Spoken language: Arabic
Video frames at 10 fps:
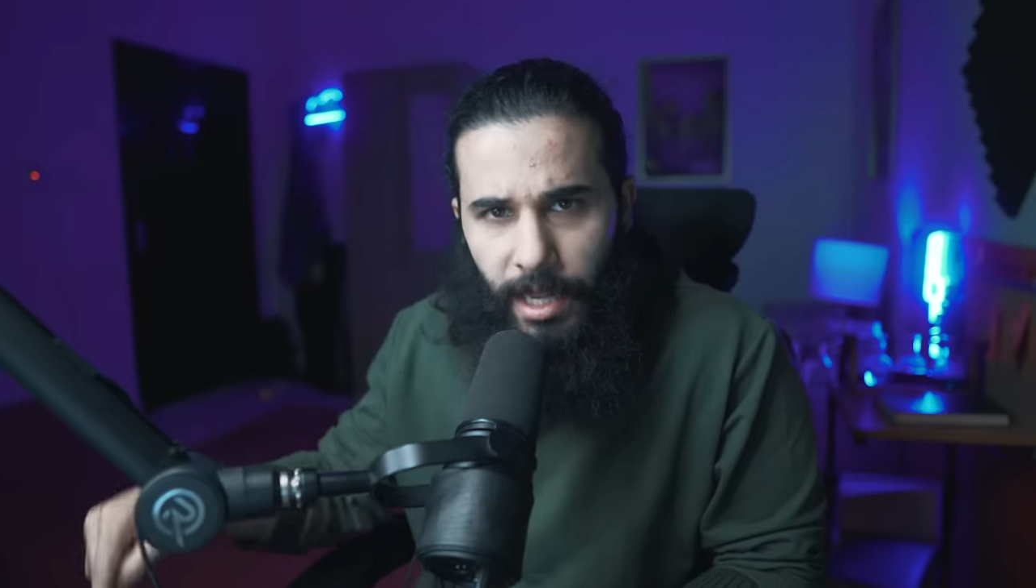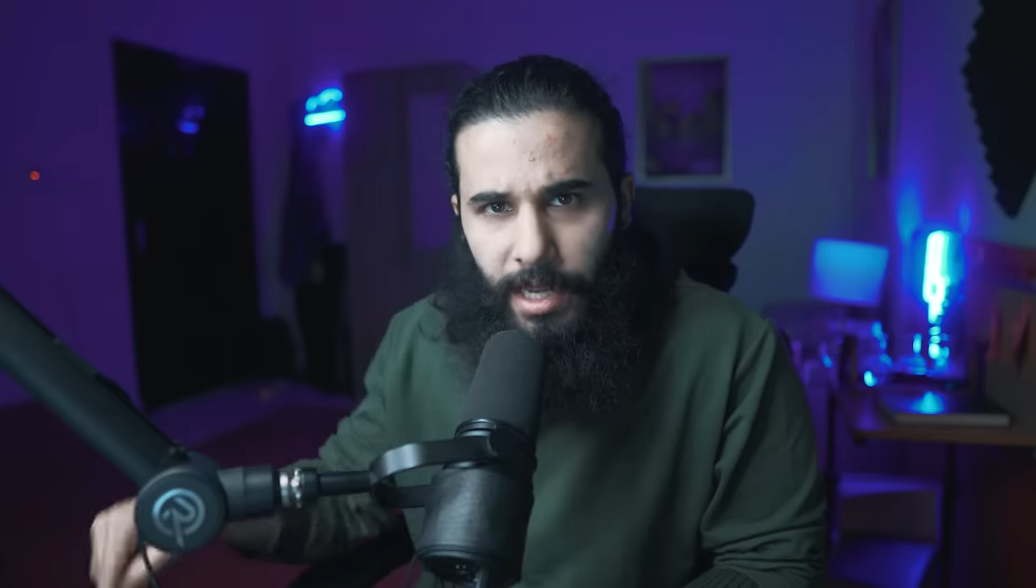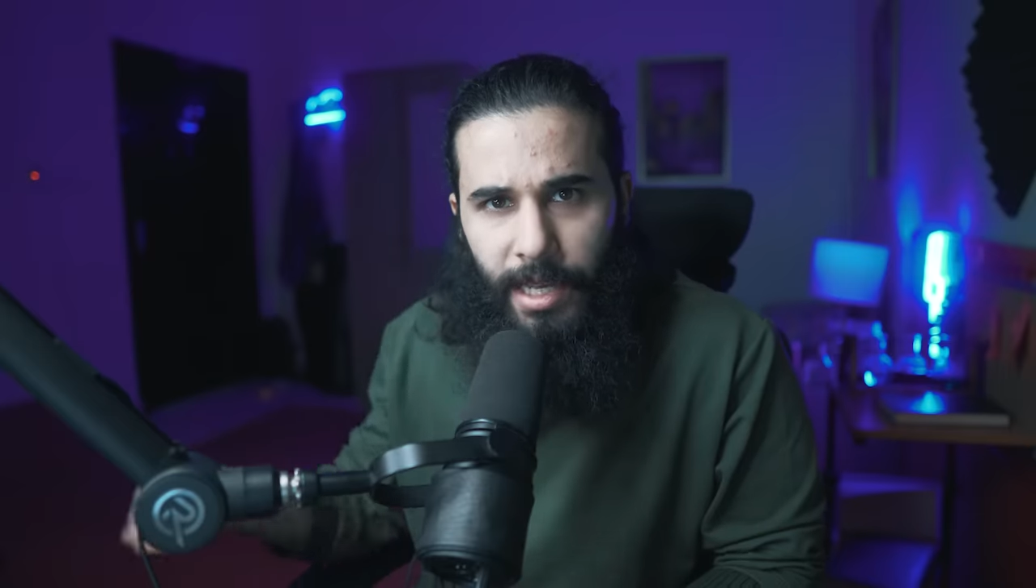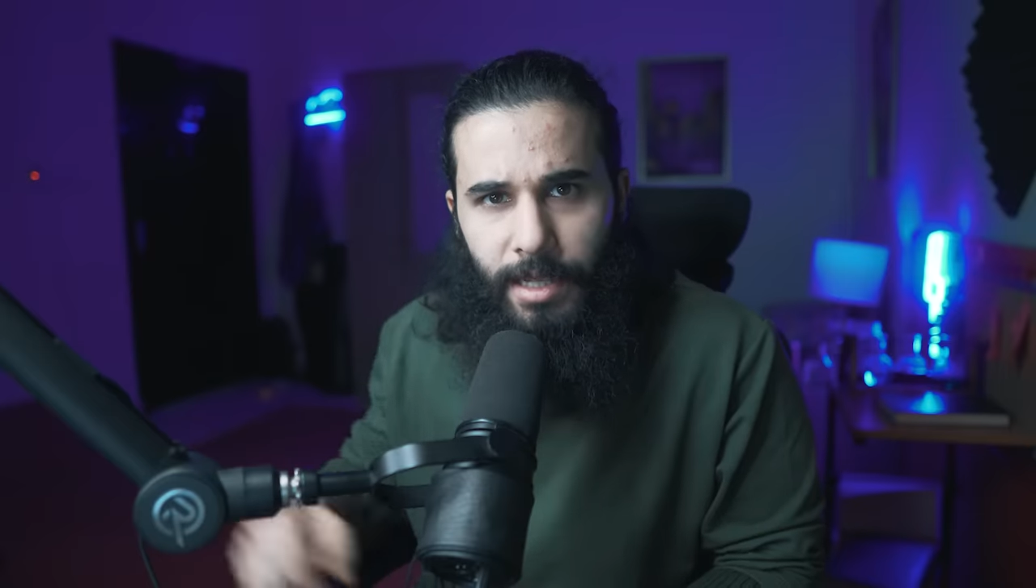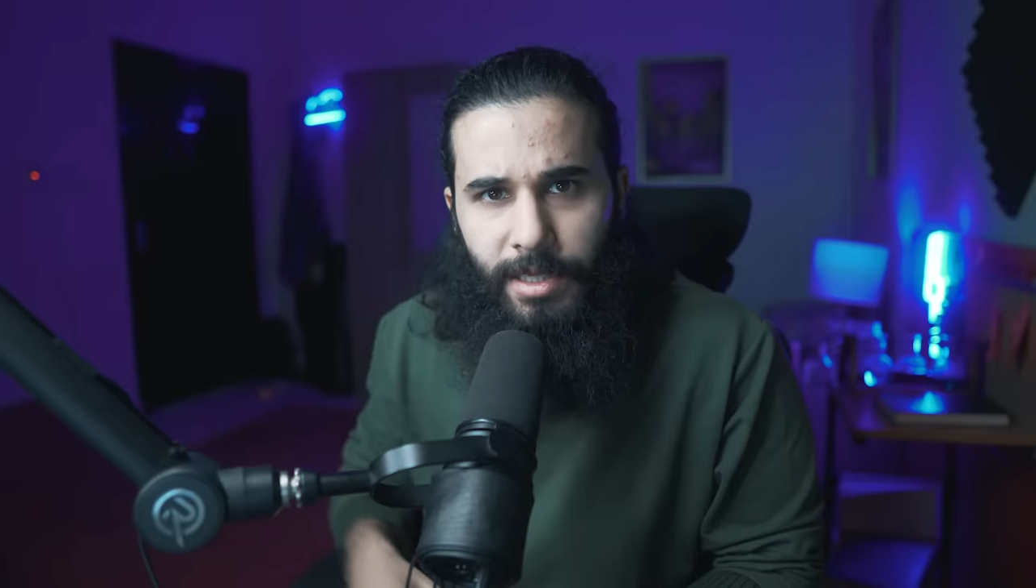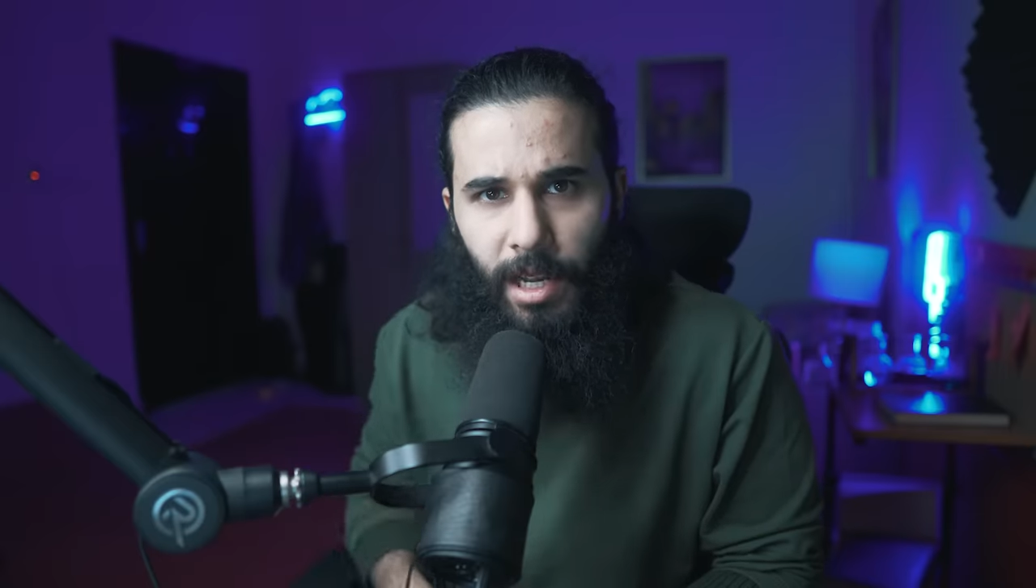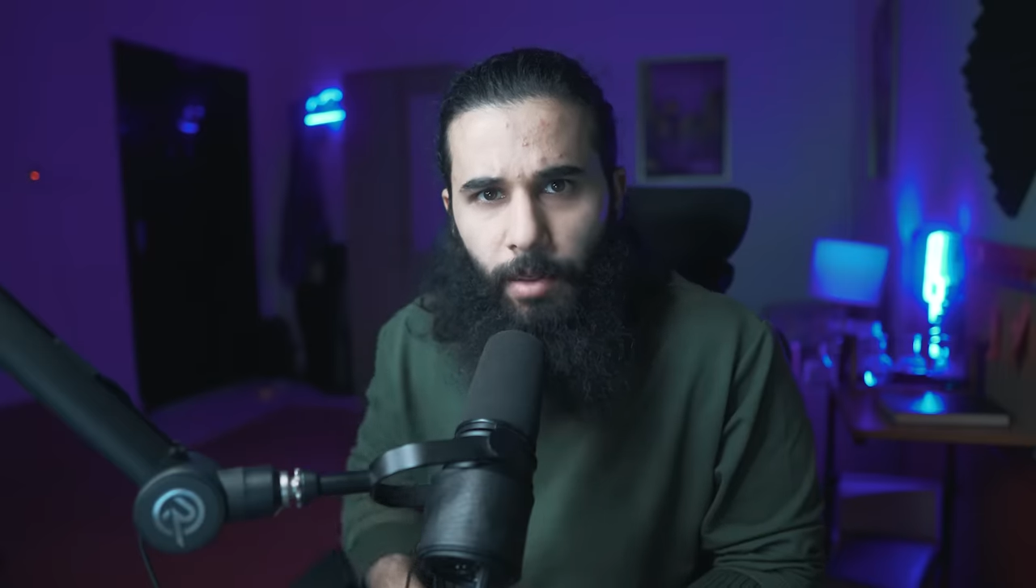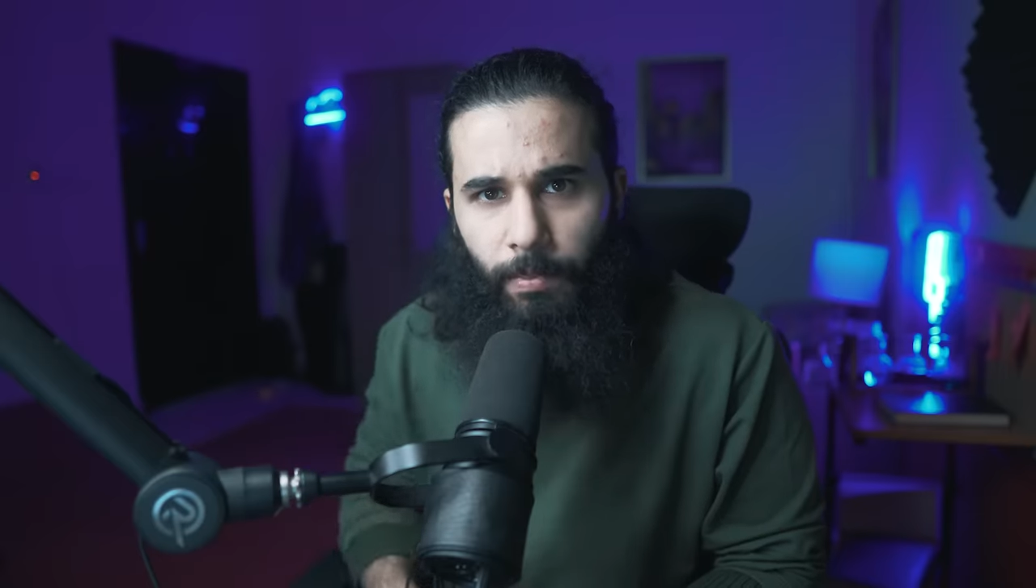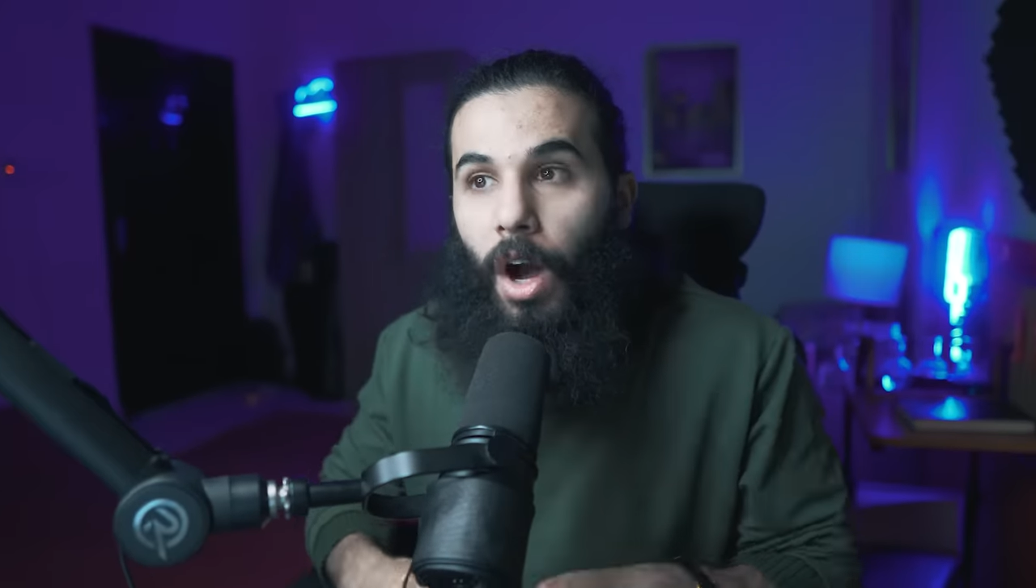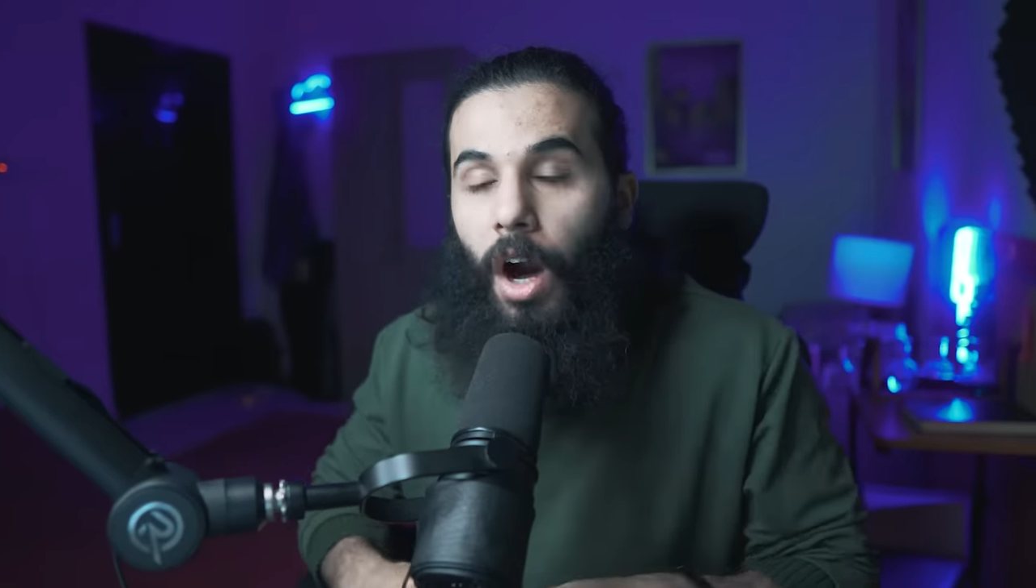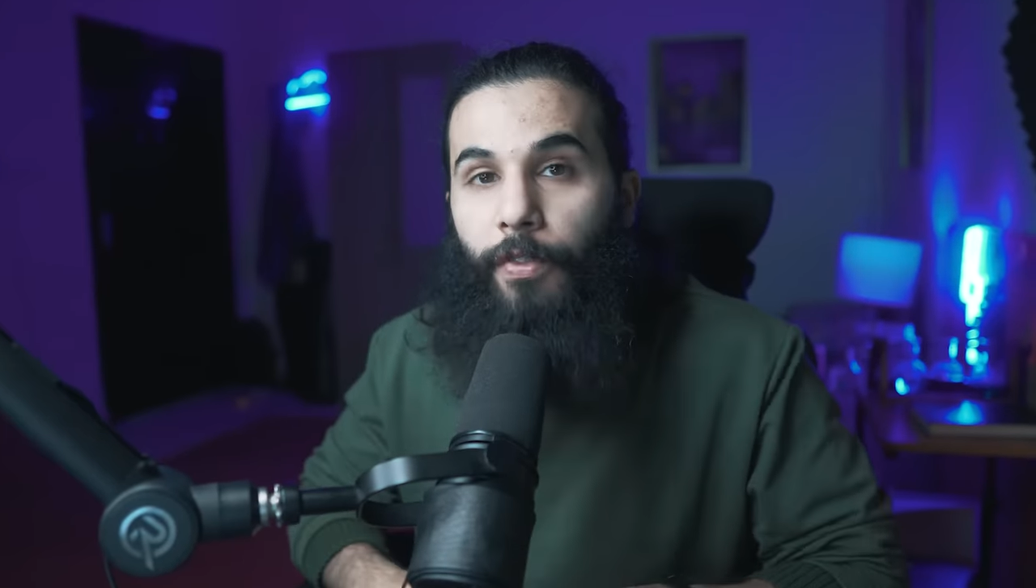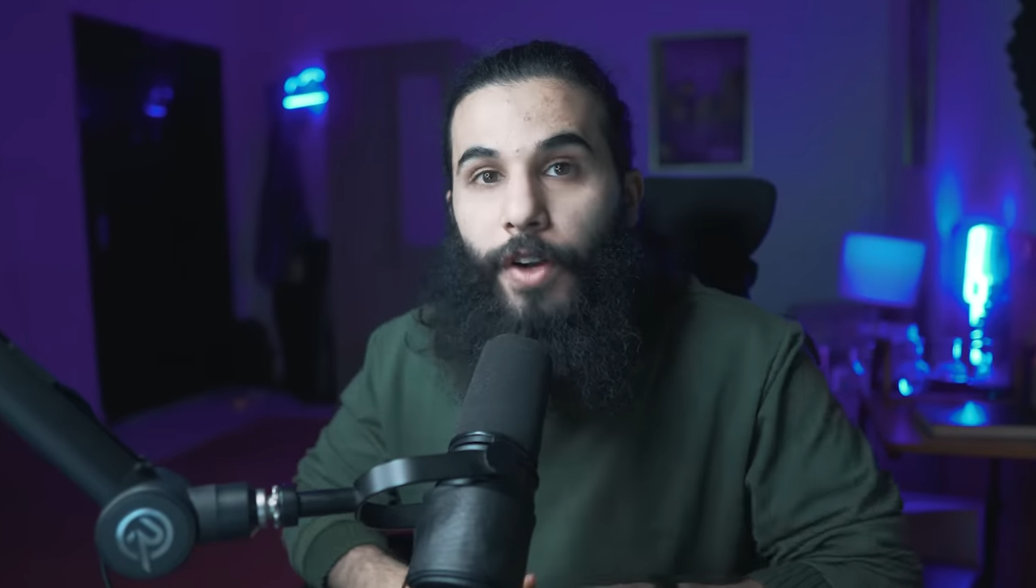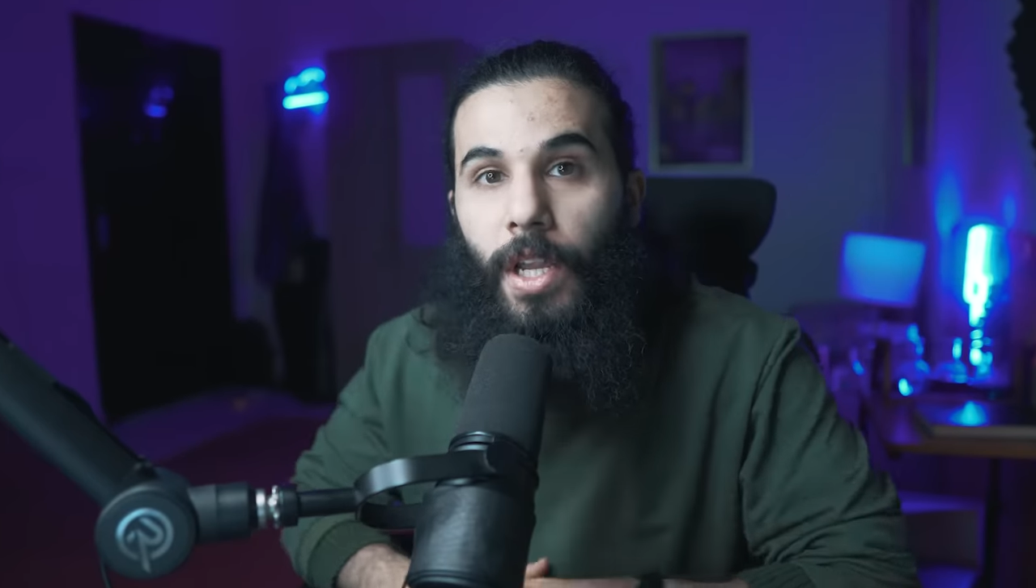اللي أسلم فخاف